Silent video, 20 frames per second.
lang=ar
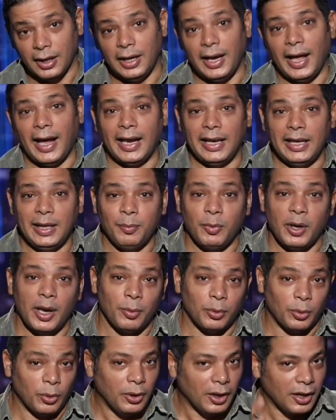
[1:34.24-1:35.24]
لحليم
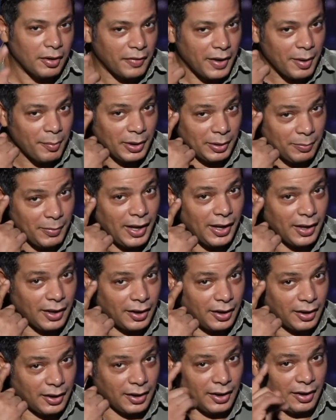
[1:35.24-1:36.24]
وهي بتقول له انا فاهمه
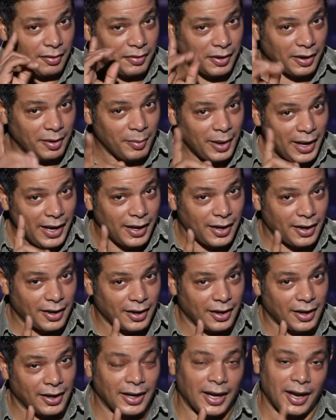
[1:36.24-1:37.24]
دماغك انا
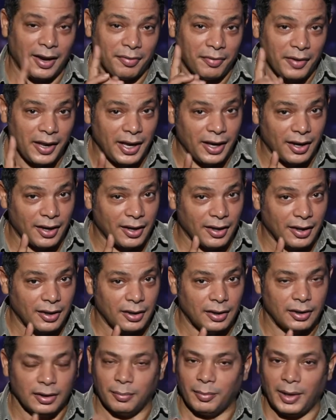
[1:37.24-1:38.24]
فاهماك انا عارفاك
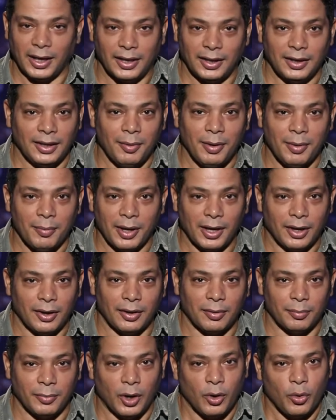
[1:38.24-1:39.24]
ما اكيد طبعا
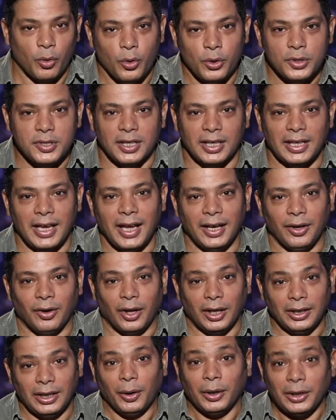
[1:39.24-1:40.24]
ما هو جوزك يعني
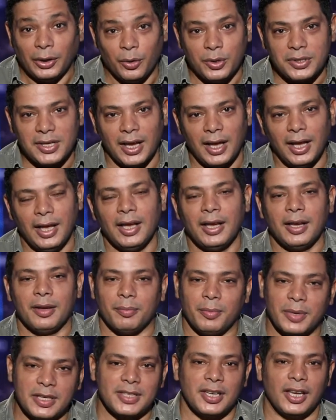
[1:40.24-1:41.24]
لغايه دلوقتي جوزها
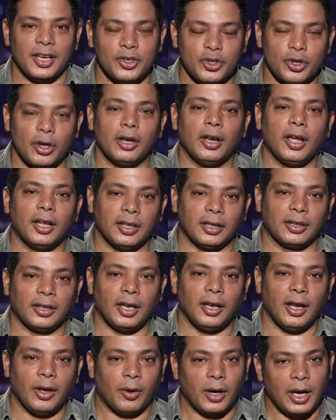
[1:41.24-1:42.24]
بس هي ان شاء الله
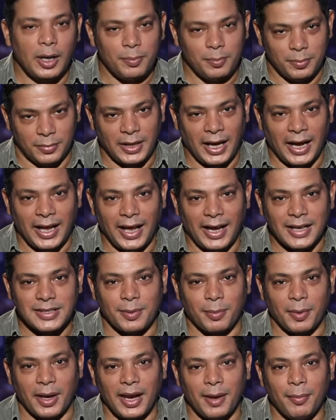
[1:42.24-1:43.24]
هتطلق قريب ده على
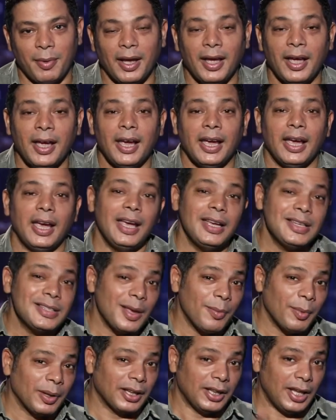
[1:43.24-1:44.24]
حسب كلامها
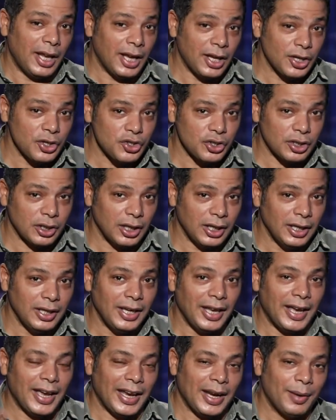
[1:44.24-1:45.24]
اذا ما طلعش
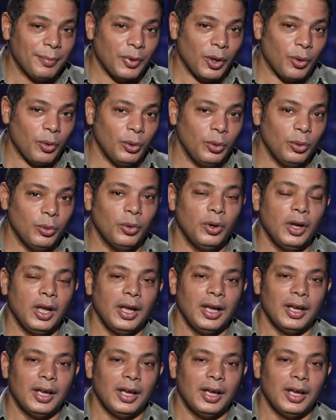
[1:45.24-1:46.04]
ان الكلام ده كله